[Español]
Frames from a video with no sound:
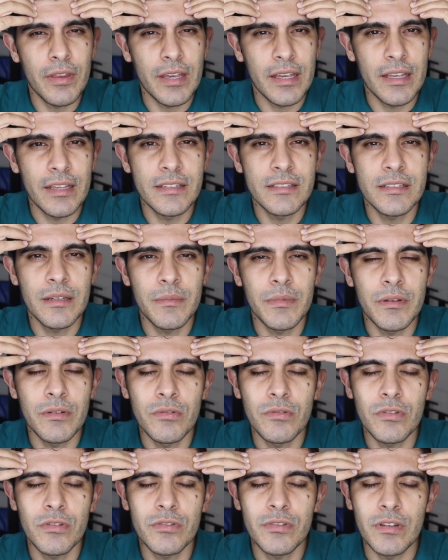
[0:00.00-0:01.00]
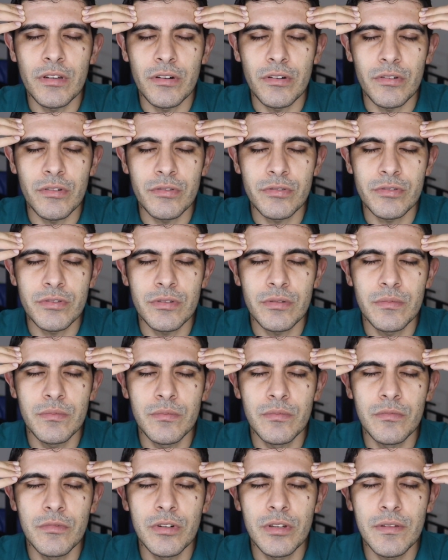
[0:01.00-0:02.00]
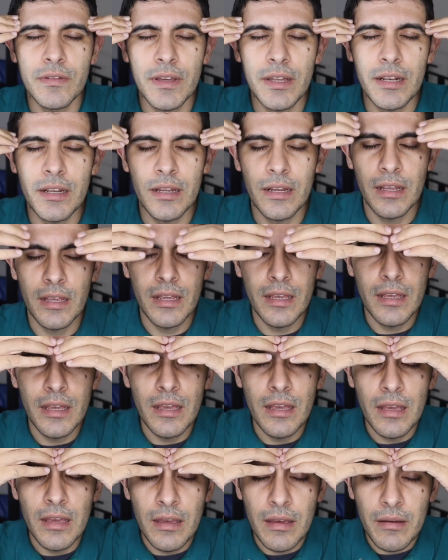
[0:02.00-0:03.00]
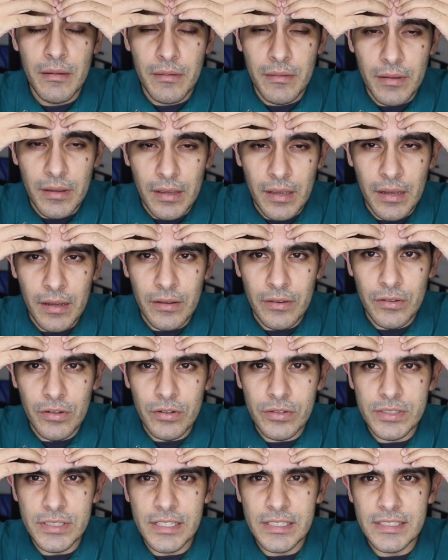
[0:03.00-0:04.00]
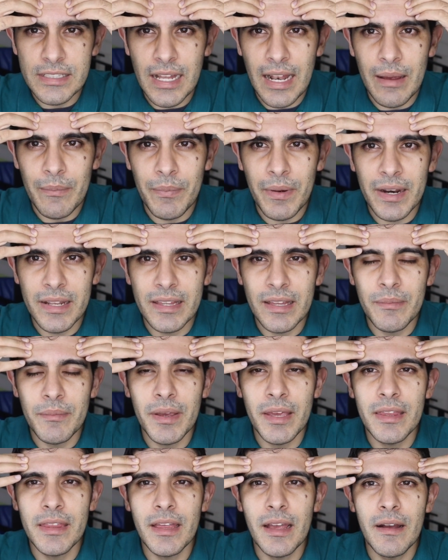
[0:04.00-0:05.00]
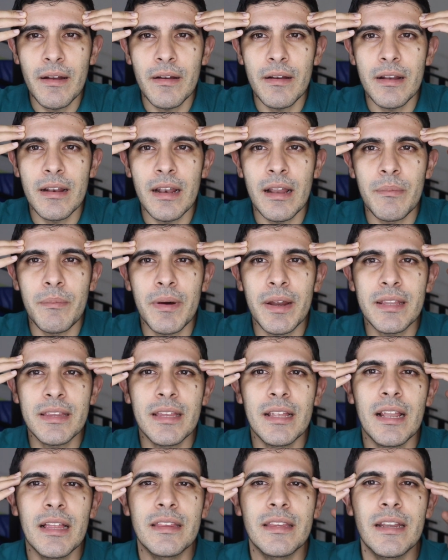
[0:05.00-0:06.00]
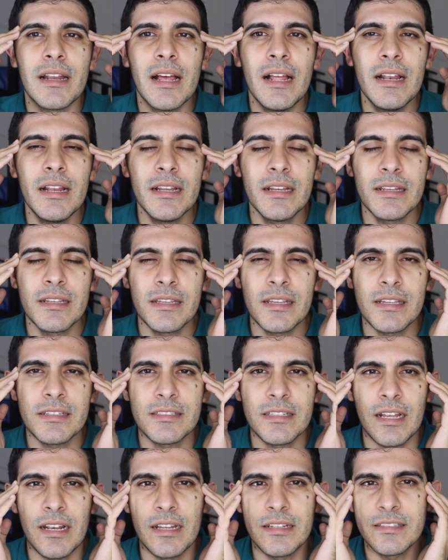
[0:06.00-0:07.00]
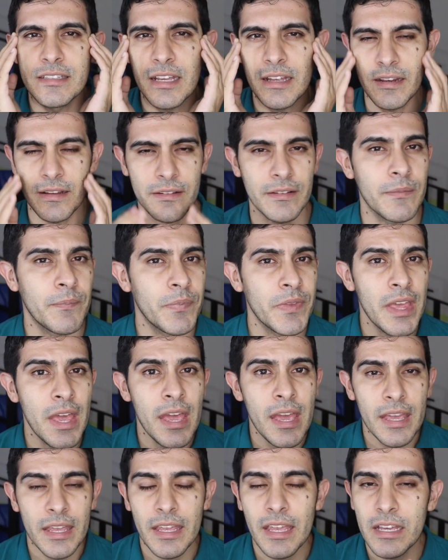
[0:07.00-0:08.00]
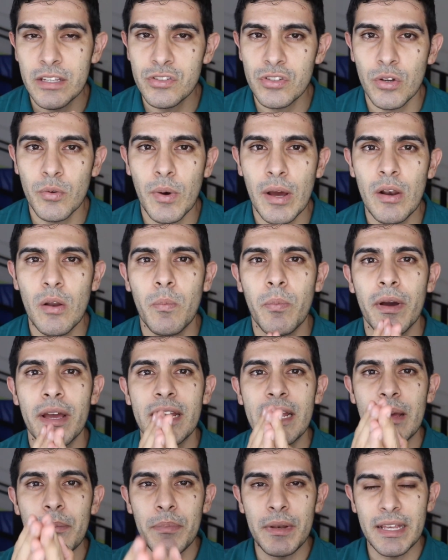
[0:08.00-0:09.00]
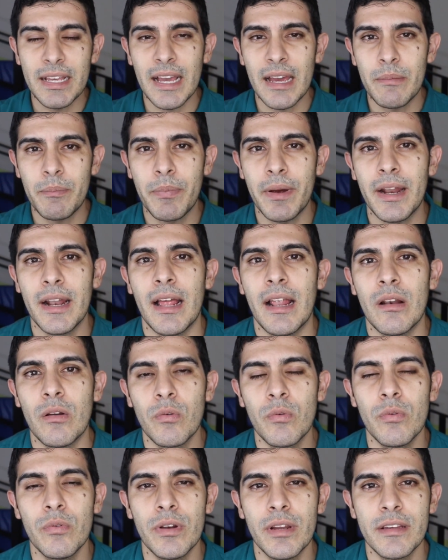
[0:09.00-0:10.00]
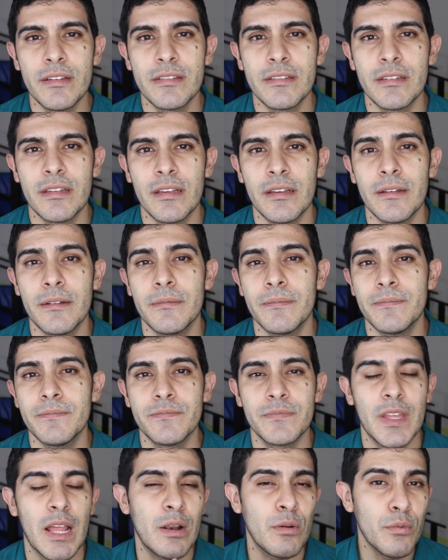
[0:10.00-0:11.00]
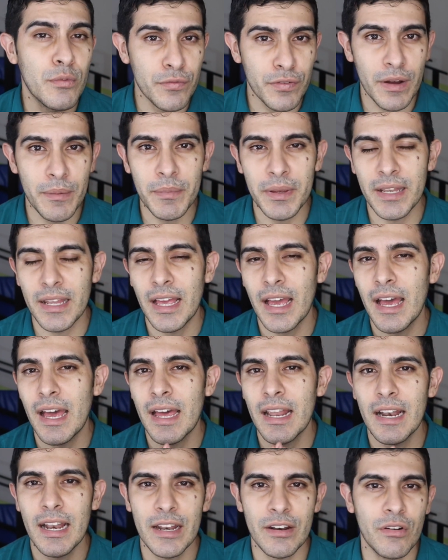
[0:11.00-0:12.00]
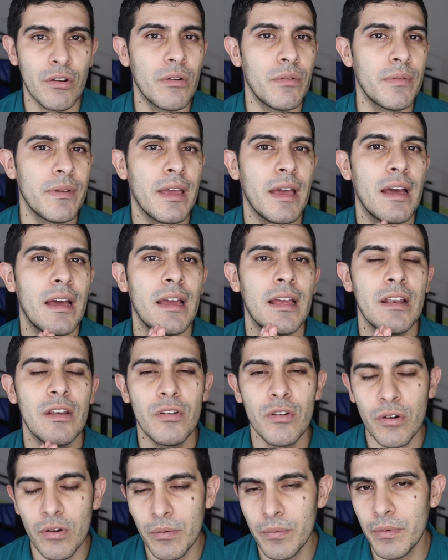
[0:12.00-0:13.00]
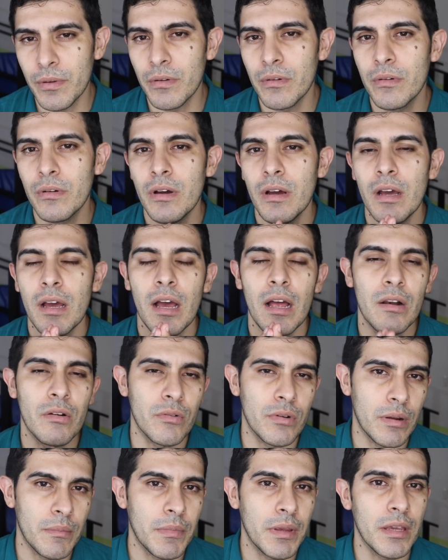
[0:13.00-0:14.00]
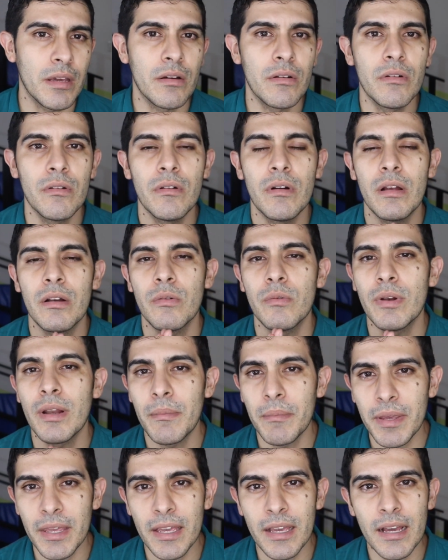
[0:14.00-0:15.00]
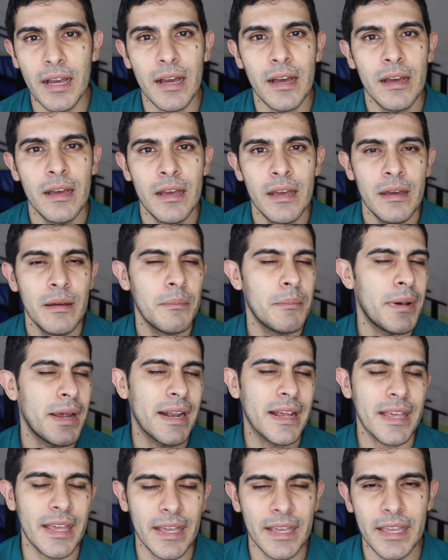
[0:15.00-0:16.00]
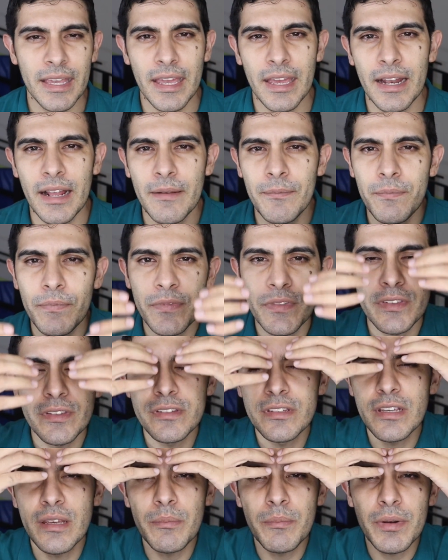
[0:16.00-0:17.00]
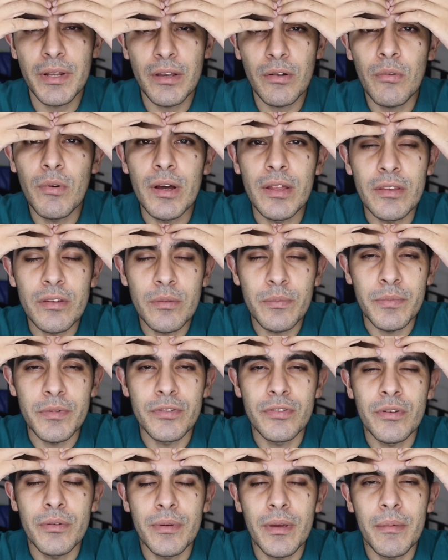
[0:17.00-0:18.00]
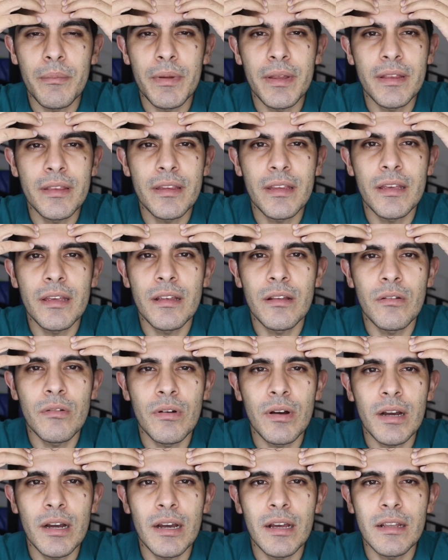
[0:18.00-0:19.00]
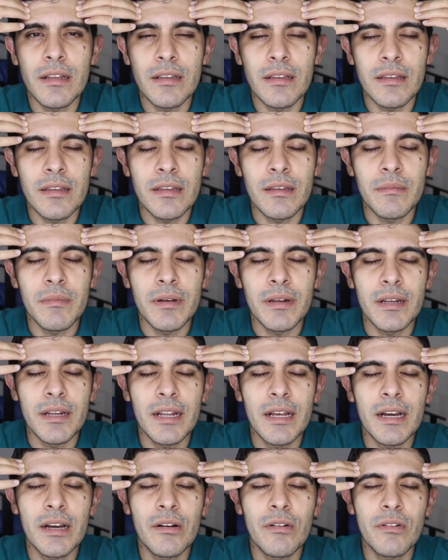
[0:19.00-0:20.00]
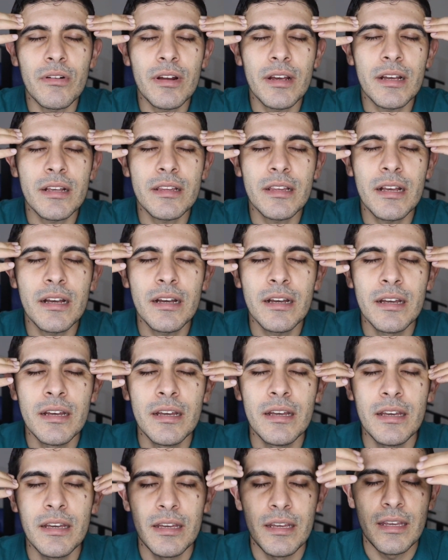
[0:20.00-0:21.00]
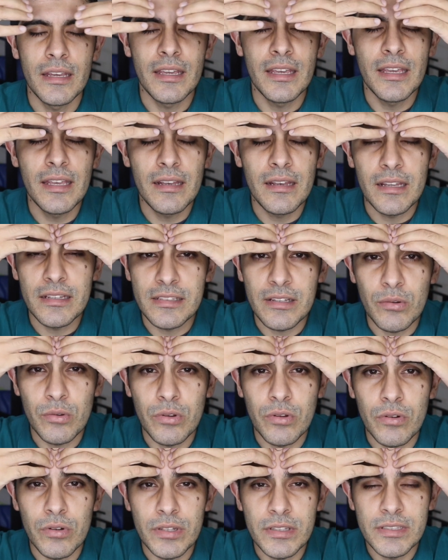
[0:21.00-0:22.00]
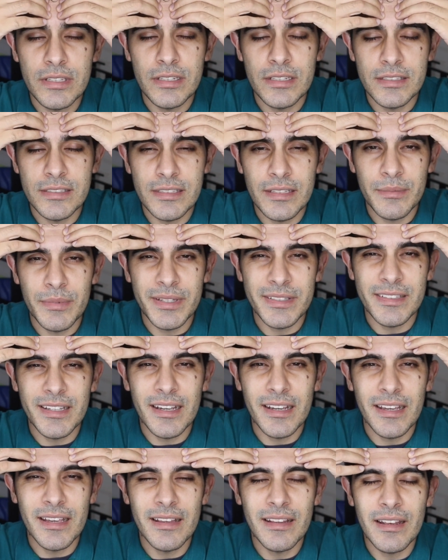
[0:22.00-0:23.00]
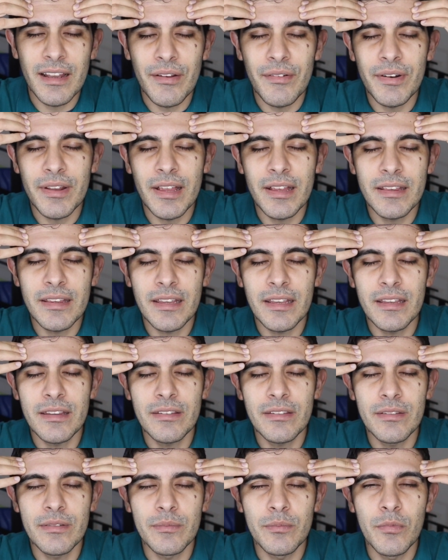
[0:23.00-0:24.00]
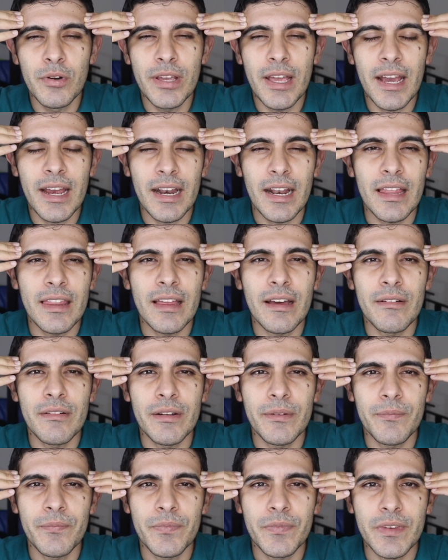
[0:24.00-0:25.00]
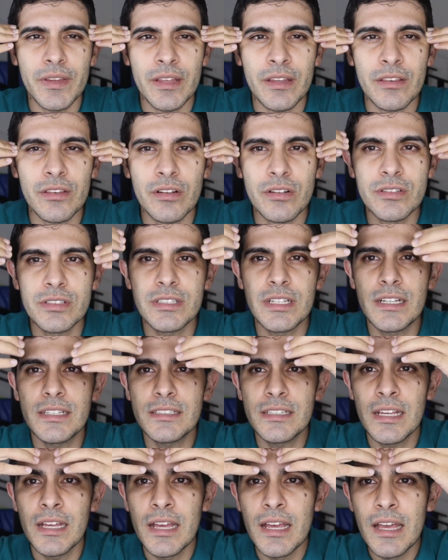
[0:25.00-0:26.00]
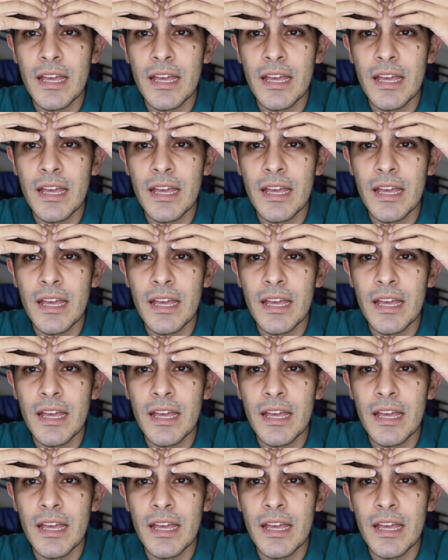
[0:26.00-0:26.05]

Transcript: de 15 minutos en rostro. Muy bien. Entonces de la parte media, la parte lateral y hasta las sienes. Y esto igual lo pueden aplicar para algún, este, algún familiar, la novia, el novio, algún amigo, alguna amiga, para quien quieran, siempre y cuando pues obviamente lo hagan de manera correcta y les autoricen este masaje. La verdad es muy agradable. Entonces,